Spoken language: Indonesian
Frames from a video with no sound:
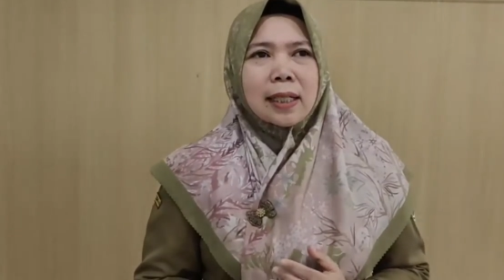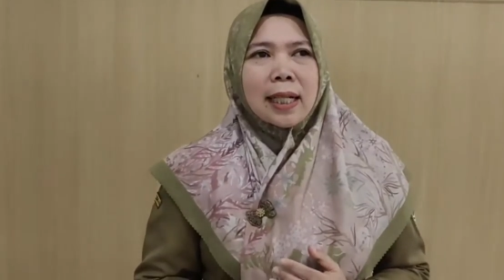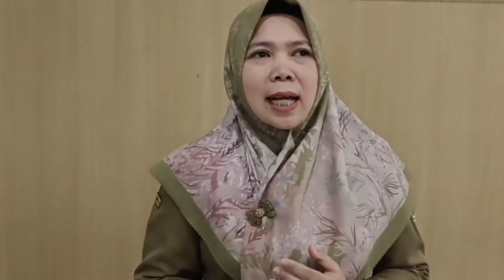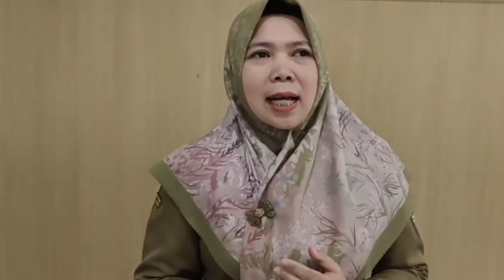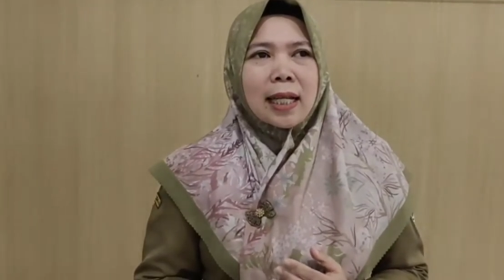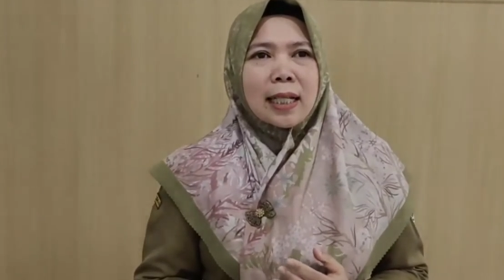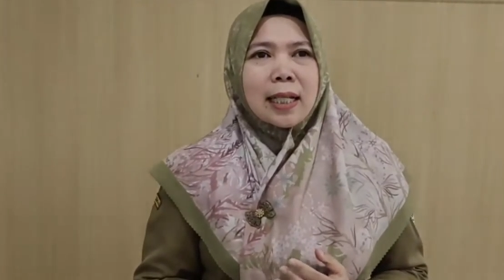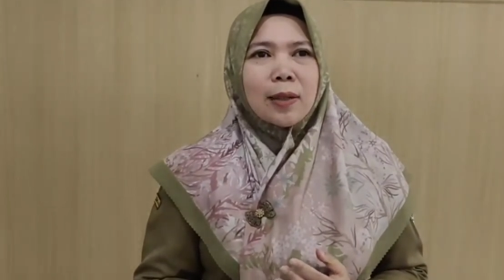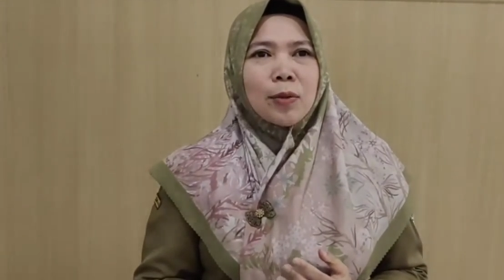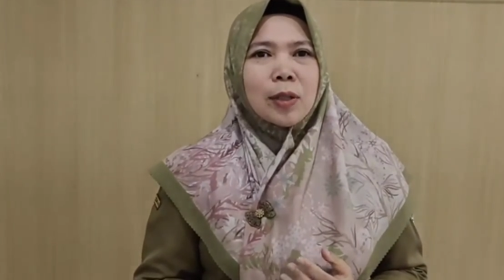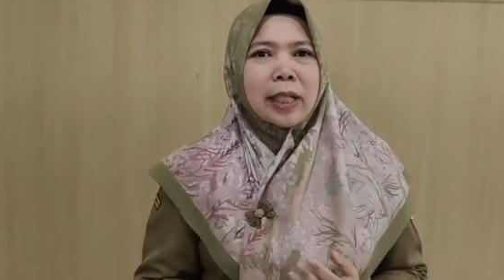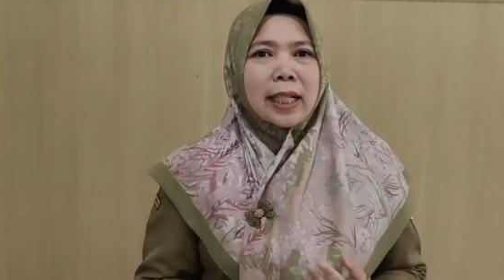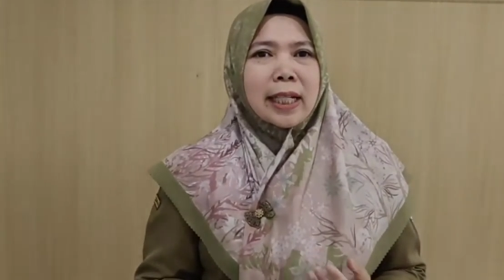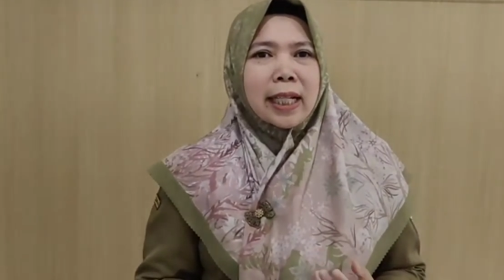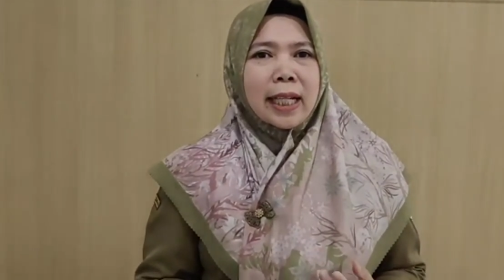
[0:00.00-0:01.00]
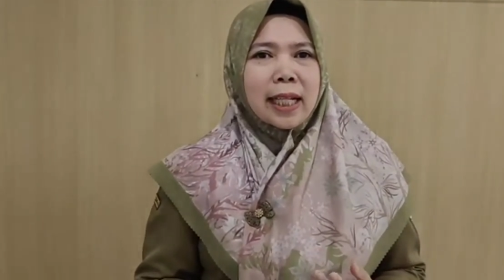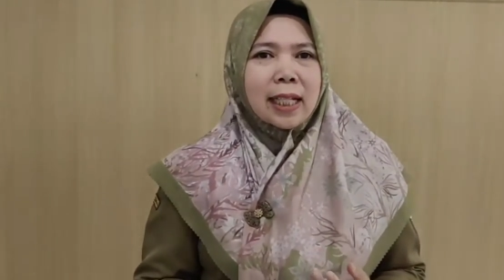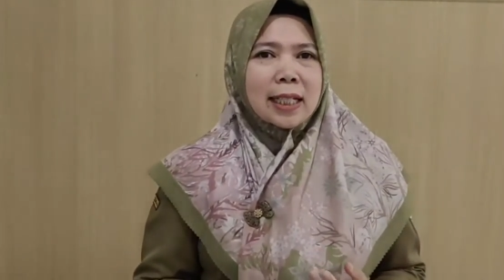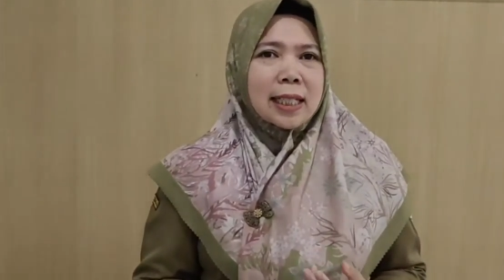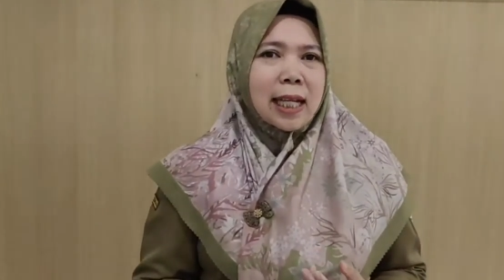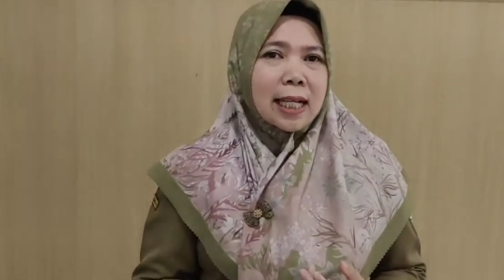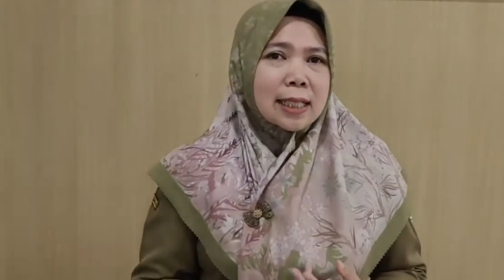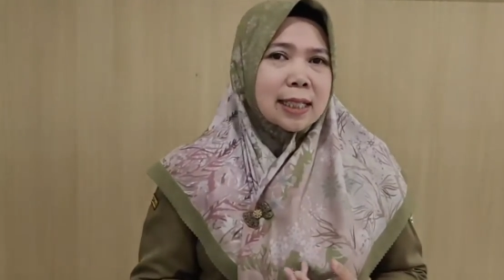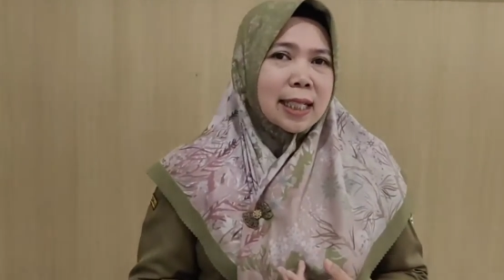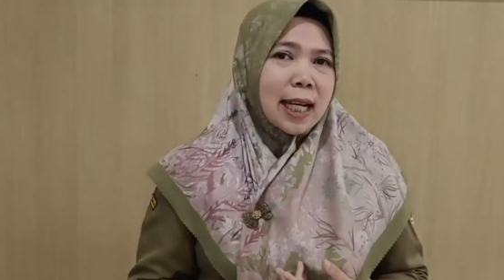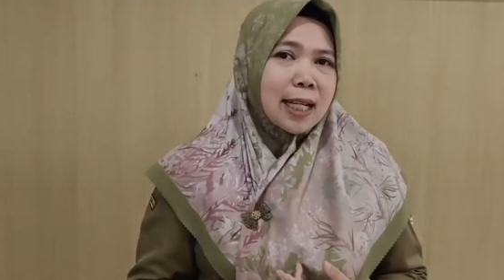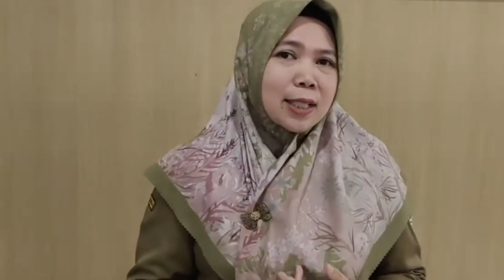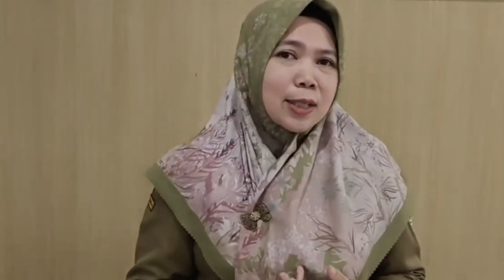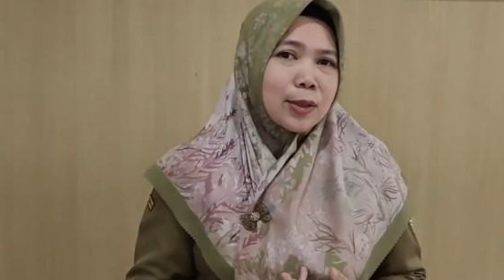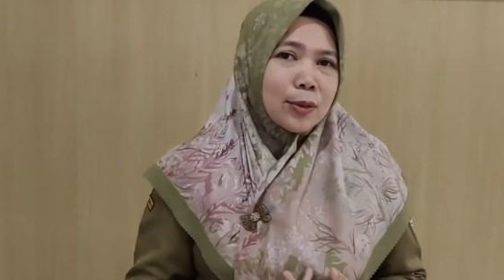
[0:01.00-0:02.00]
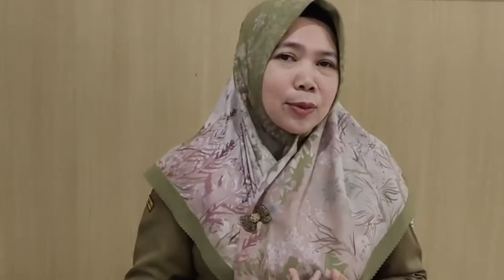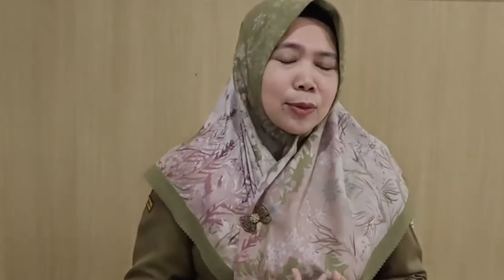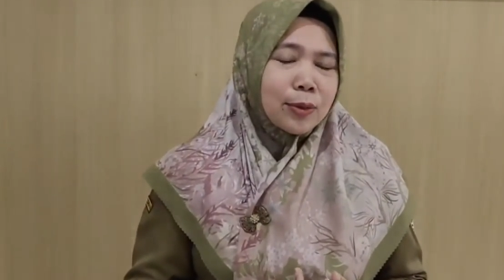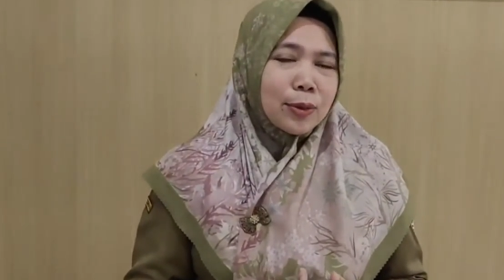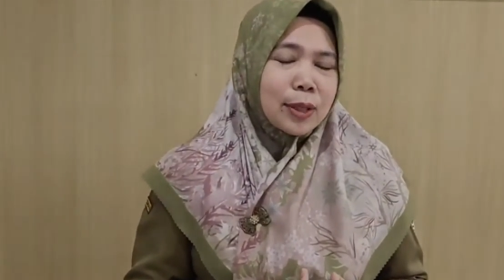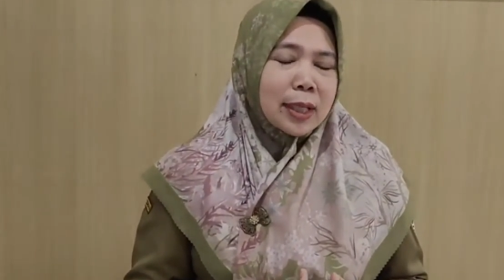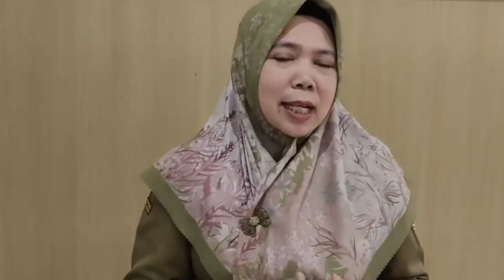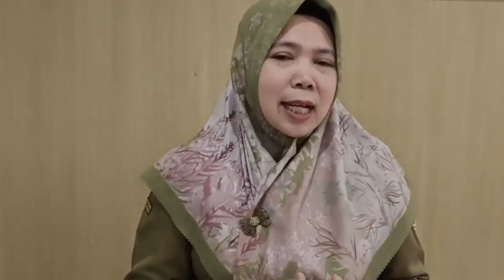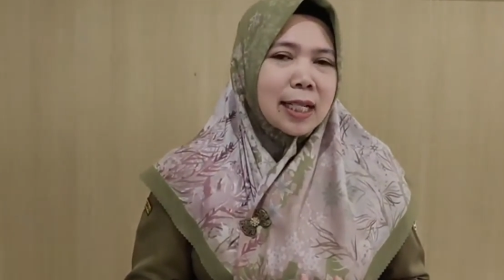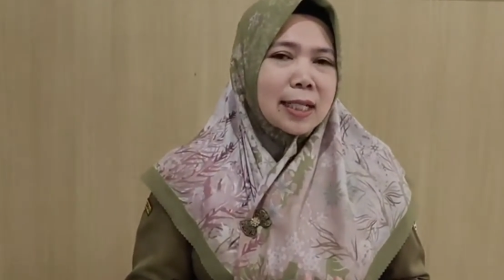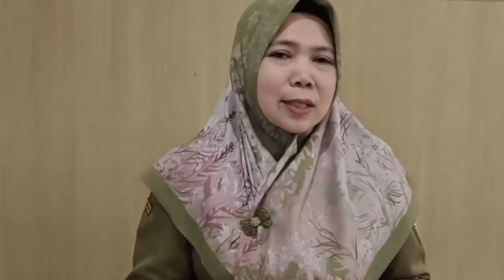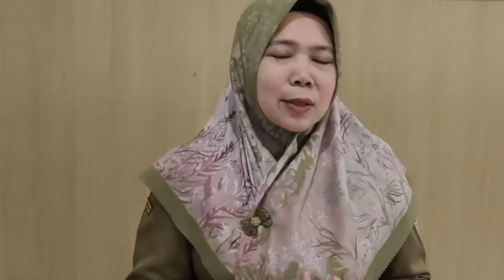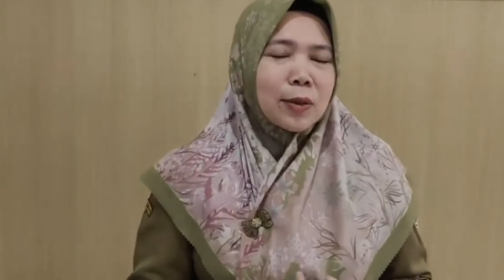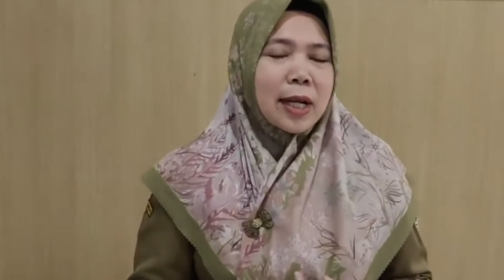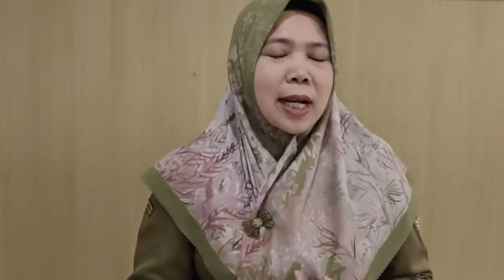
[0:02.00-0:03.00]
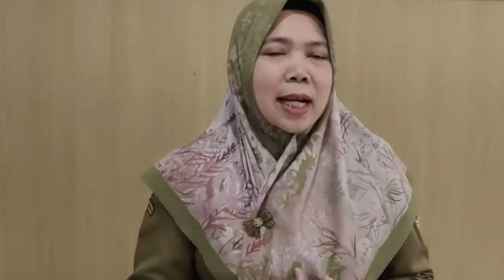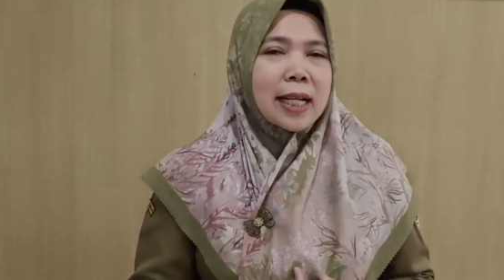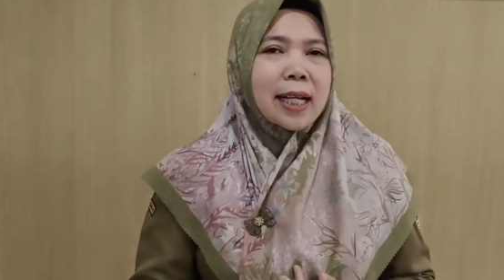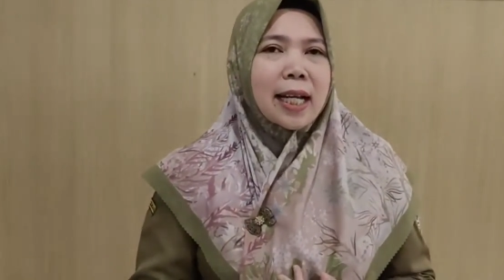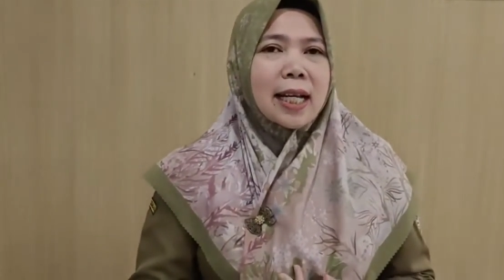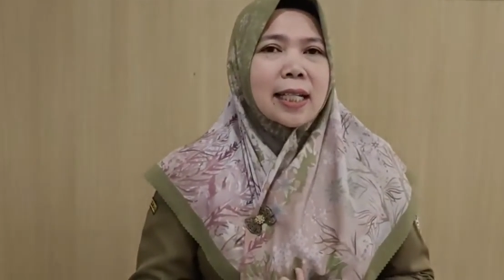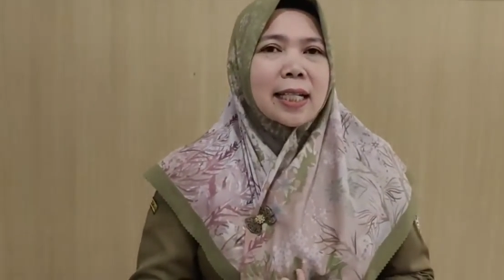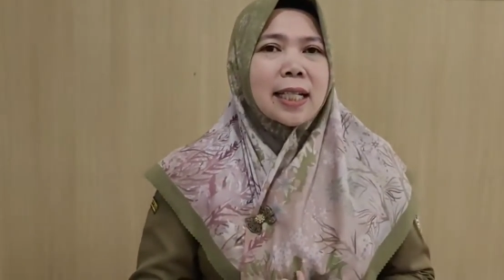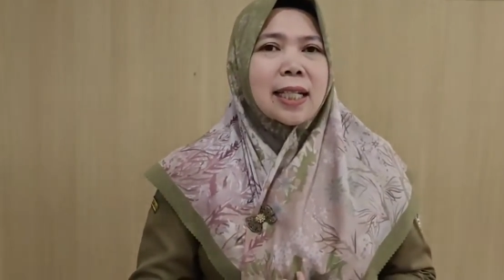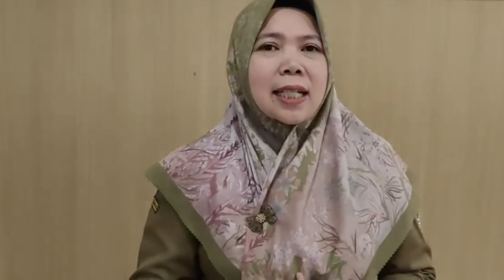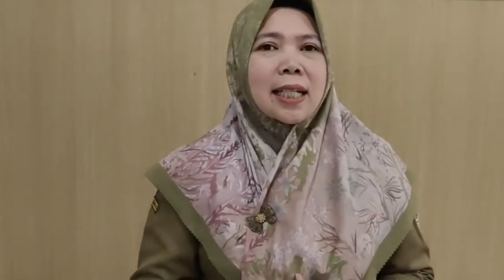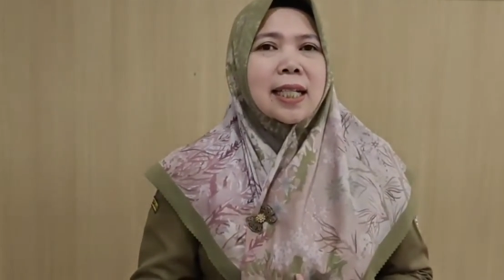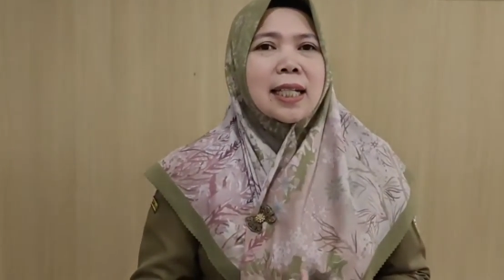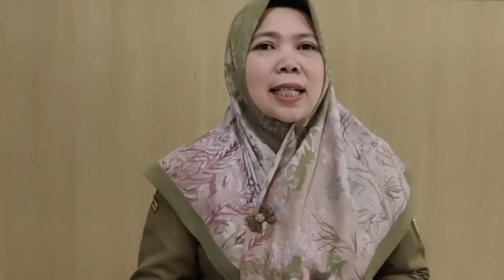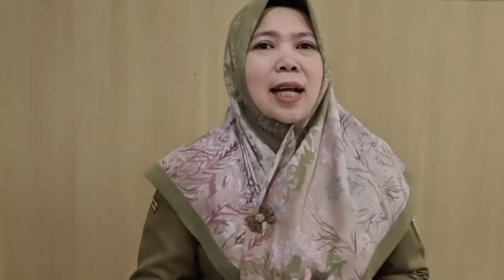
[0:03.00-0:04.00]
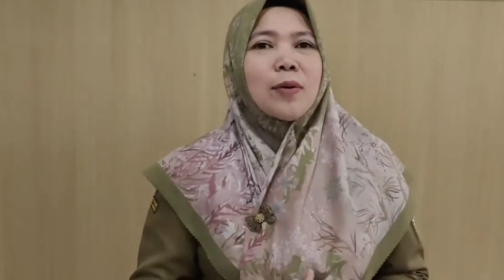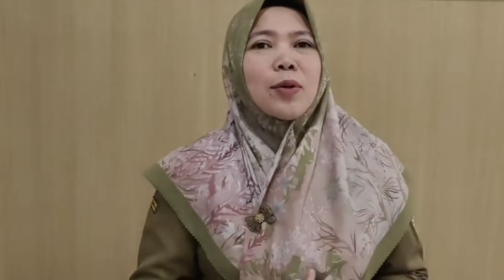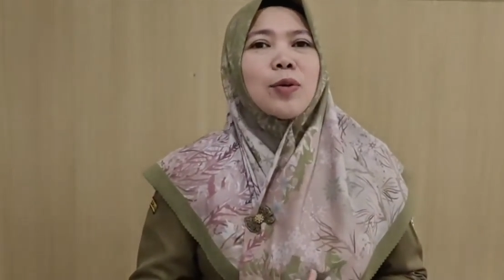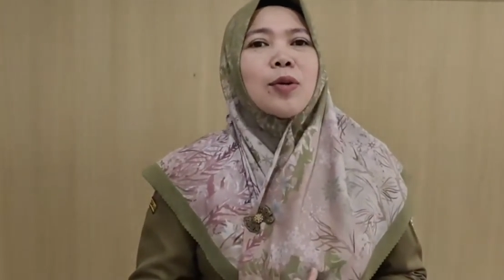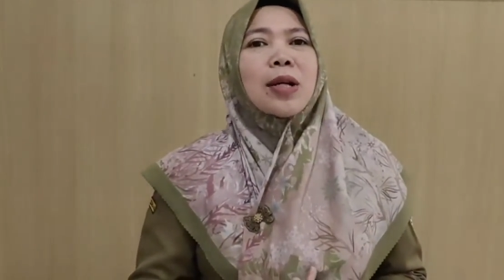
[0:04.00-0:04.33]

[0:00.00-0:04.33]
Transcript: dari kuliner khas Cianjur dan juga dari daur